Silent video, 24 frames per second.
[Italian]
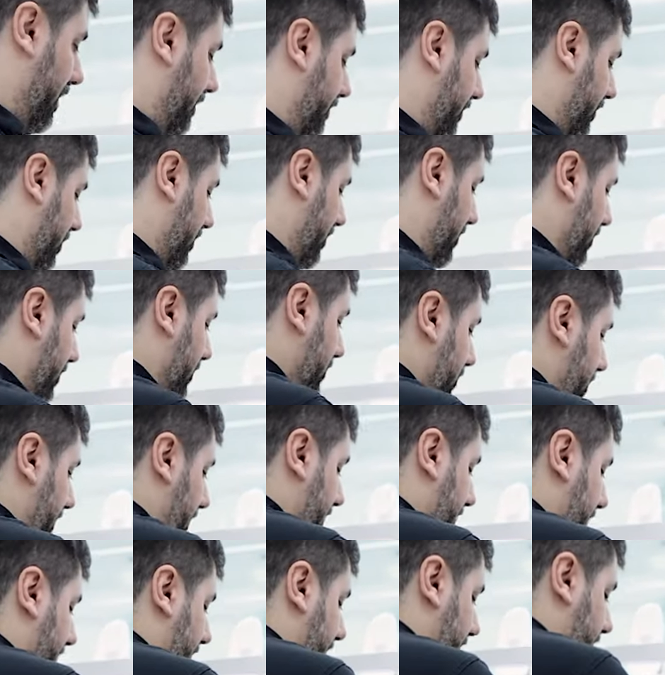lavoro,
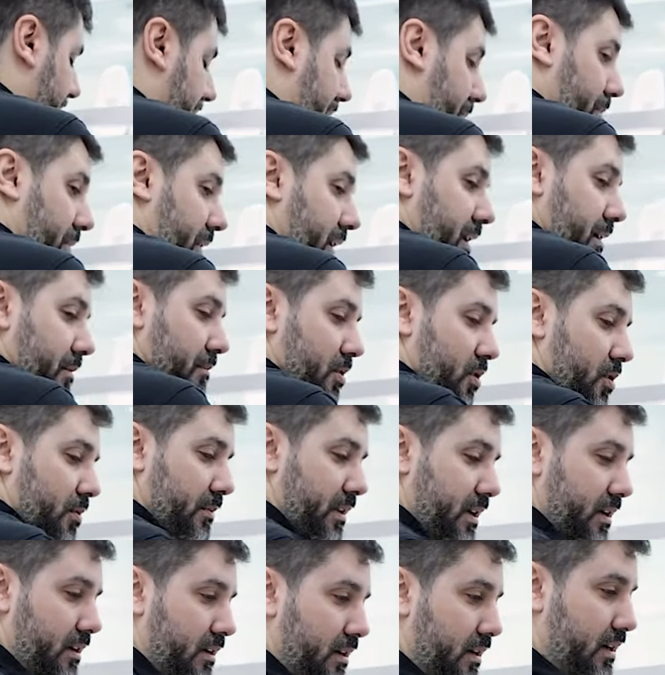un'arcata
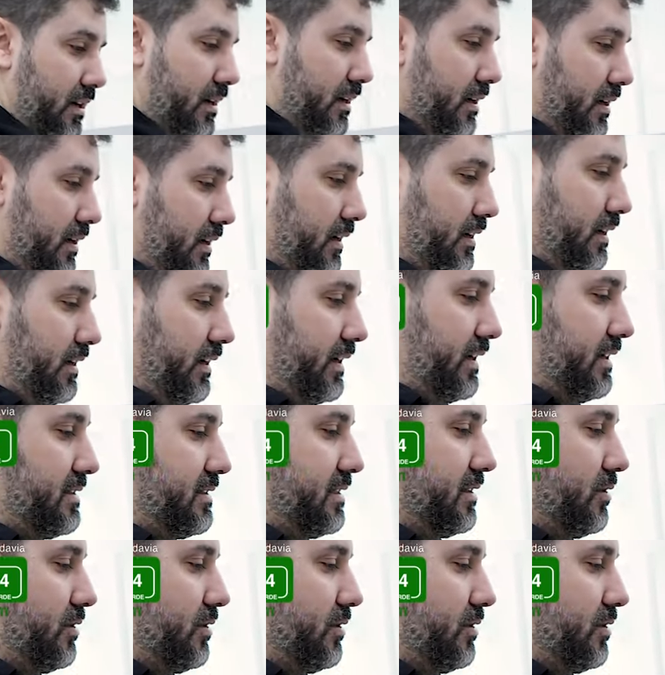premium eh, che